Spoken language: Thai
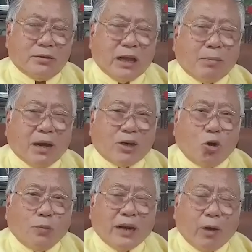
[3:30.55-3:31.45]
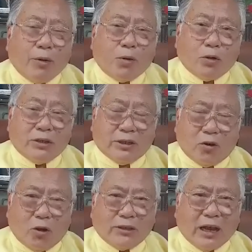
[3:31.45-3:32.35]
สามารถโน้มน้าวให้คนอื่น
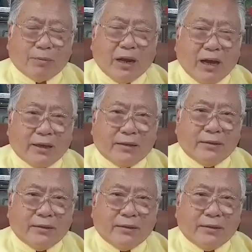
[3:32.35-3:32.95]
คล้อยตามได้